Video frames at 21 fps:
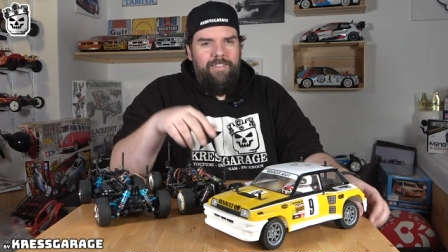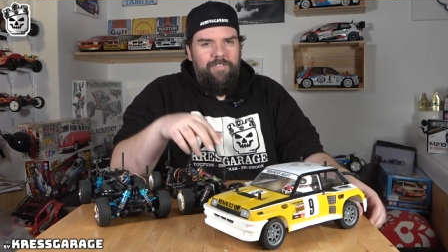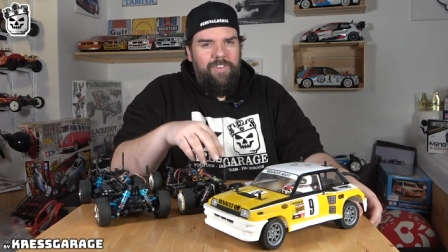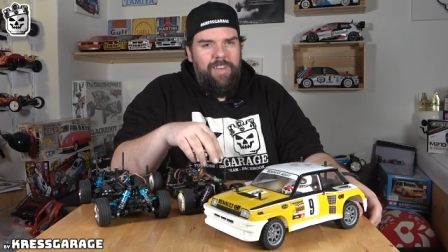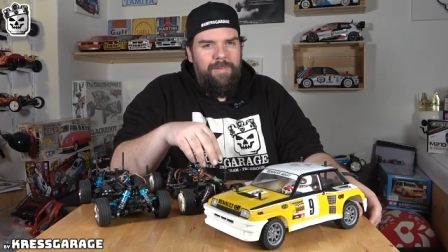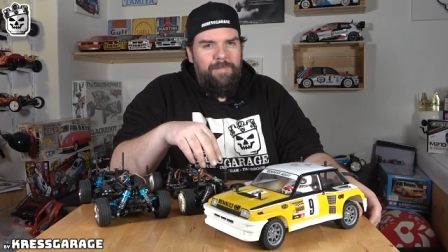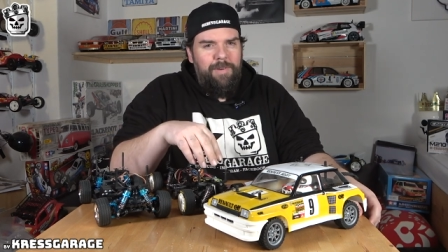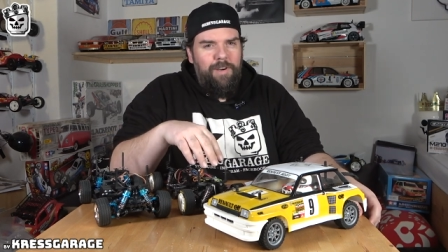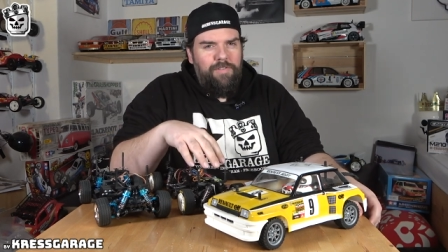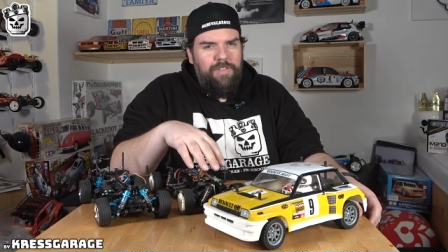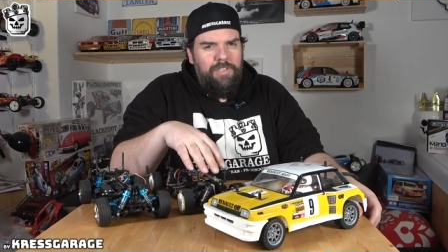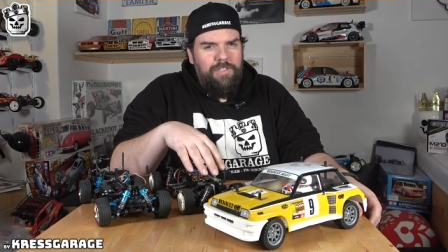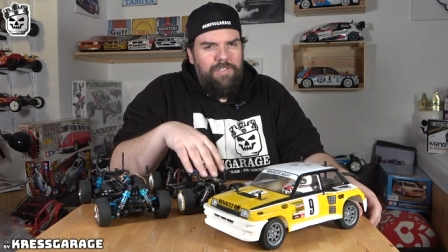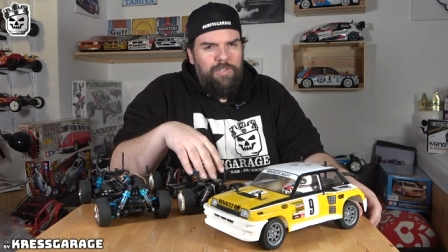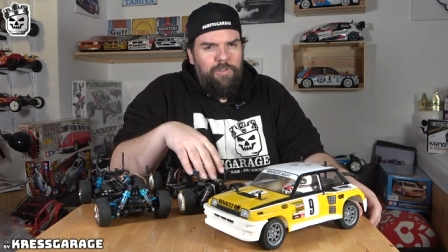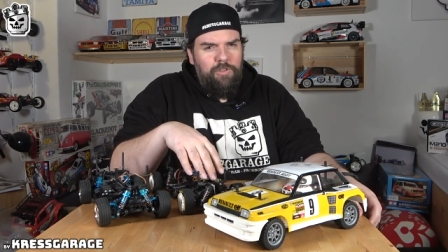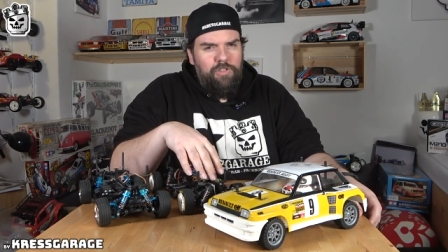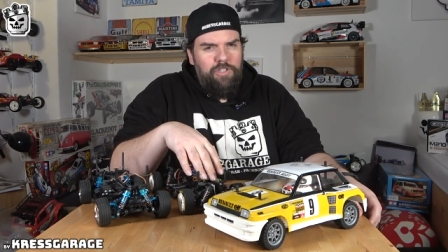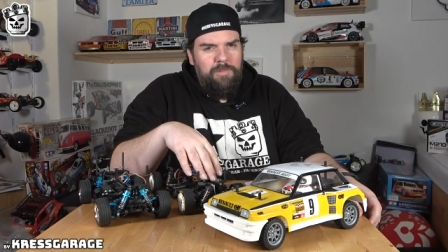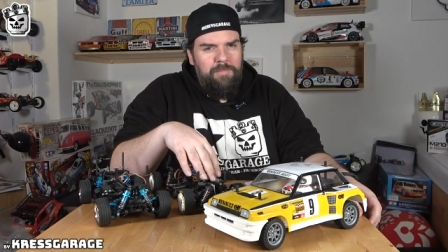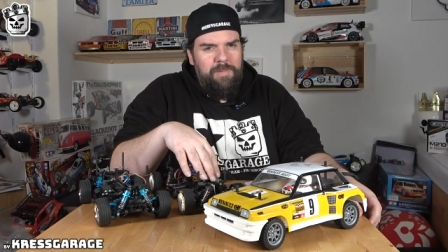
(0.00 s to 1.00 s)
Wer mir auf den
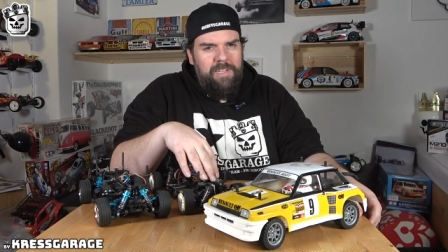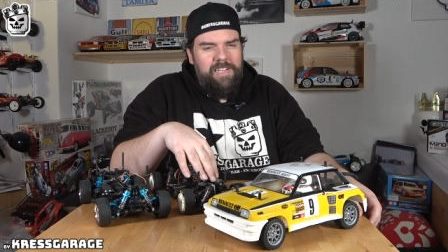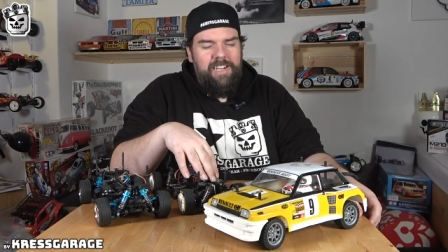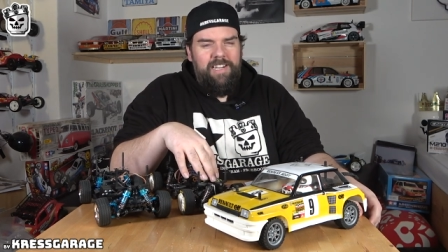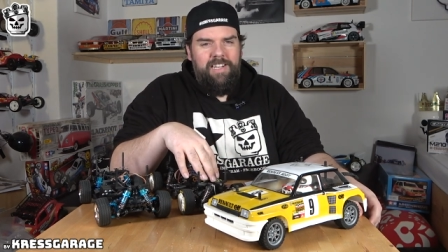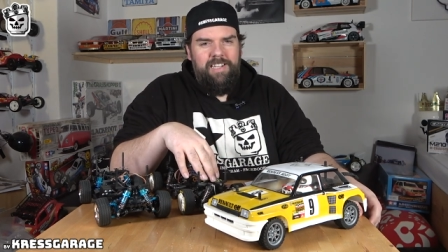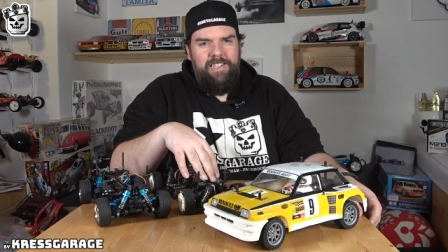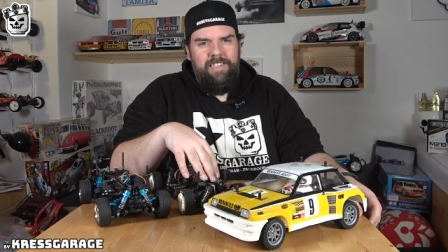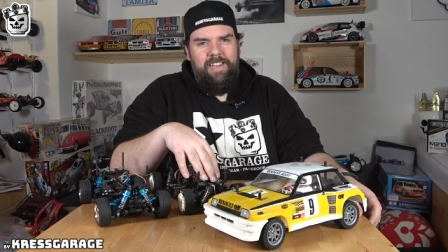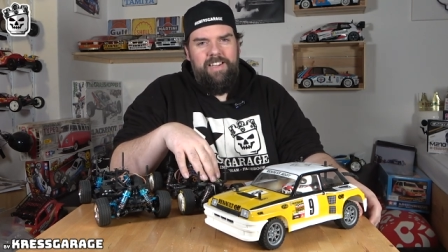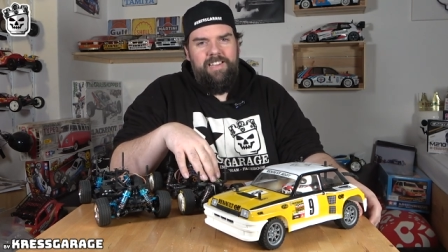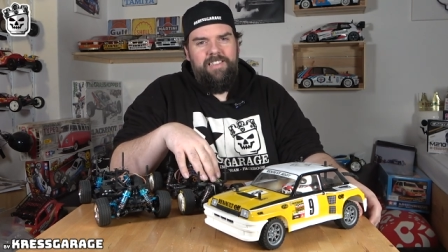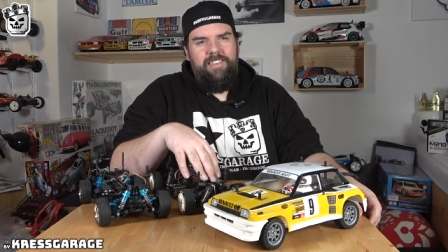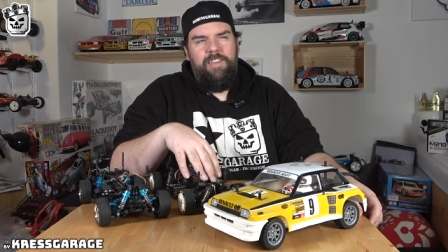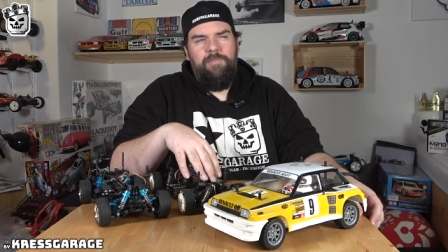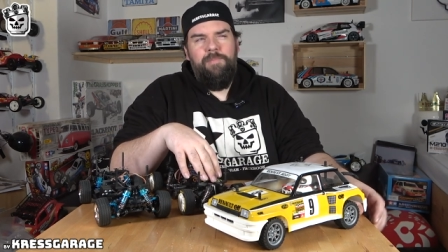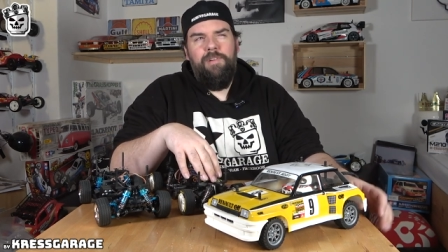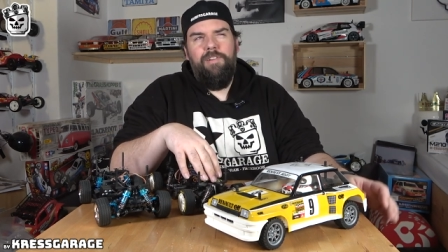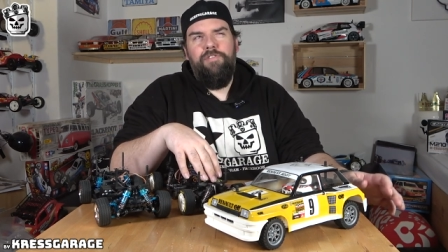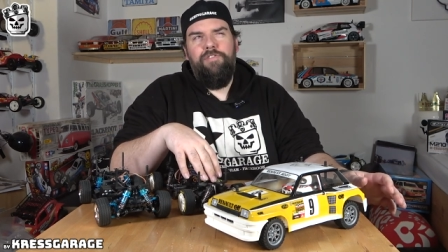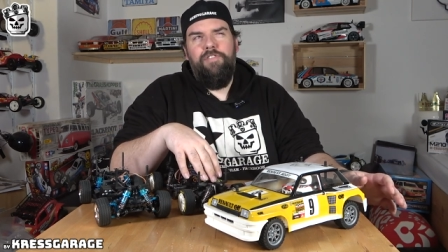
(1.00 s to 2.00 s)
Social-Media-Kanälen, sag
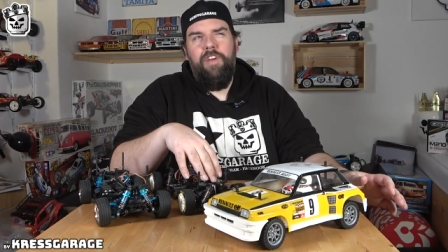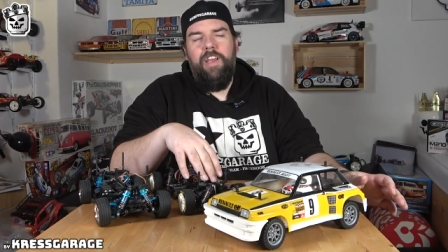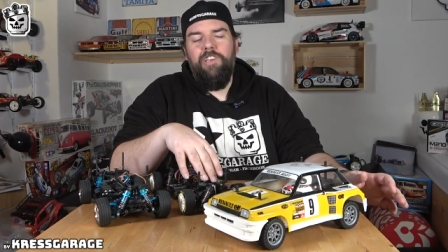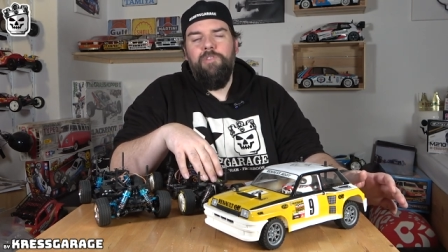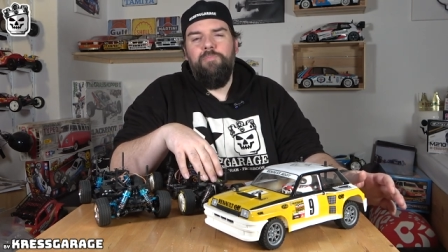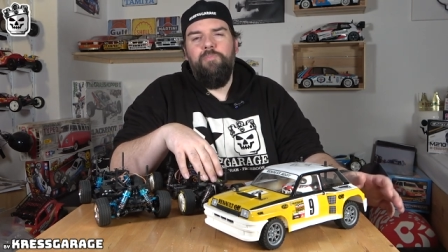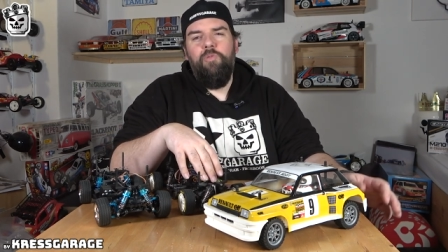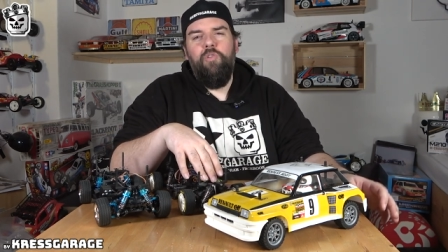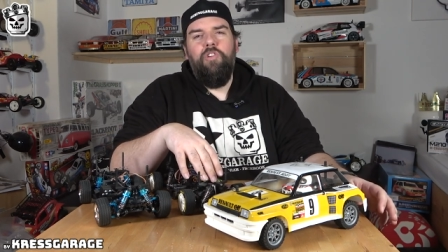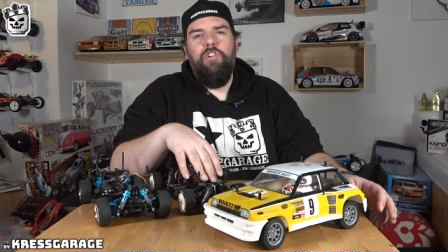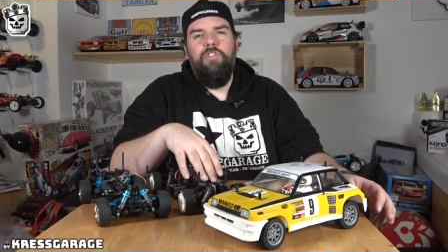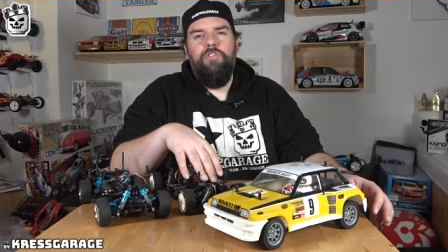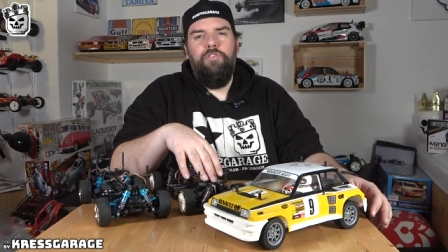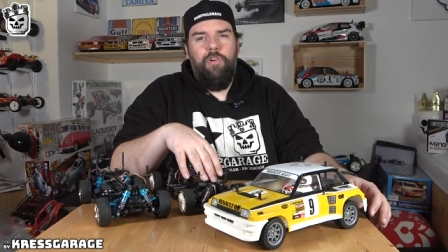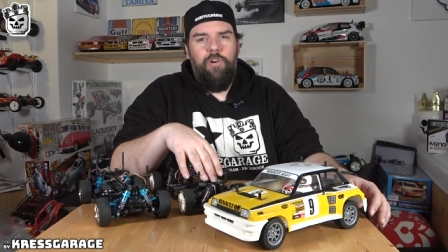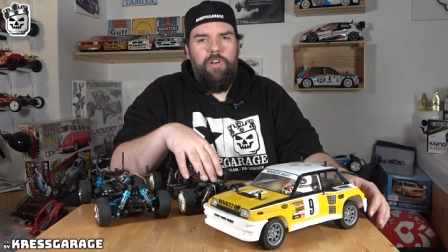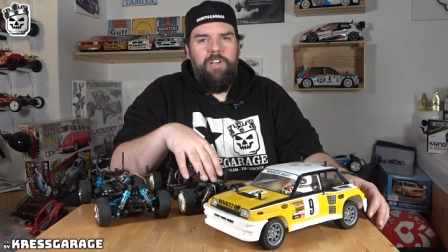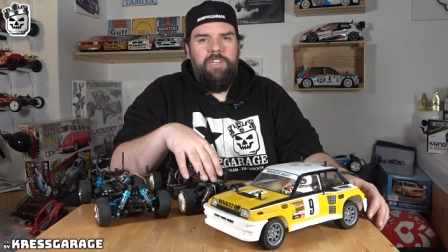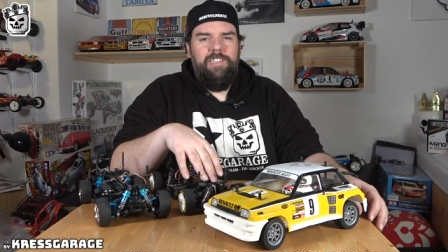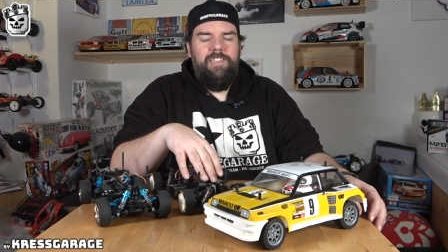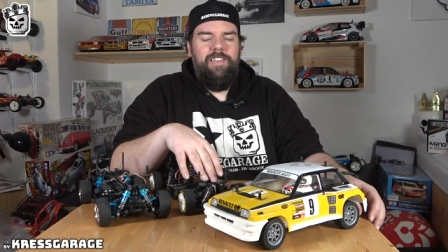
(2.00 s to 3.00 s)
ich mal Facebook,
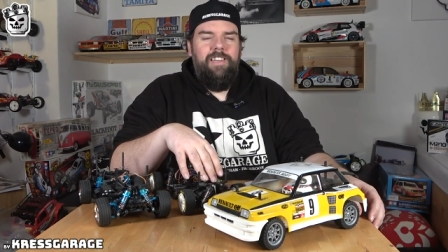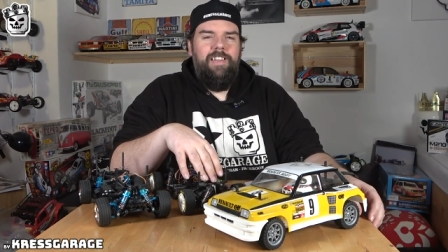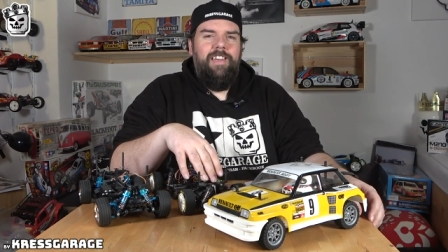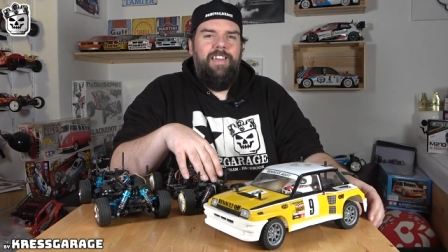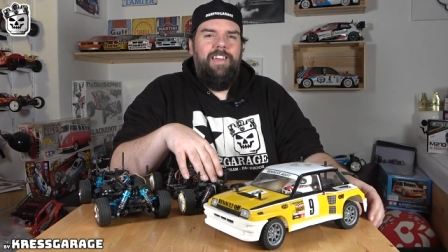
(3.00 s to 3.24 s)
folgt,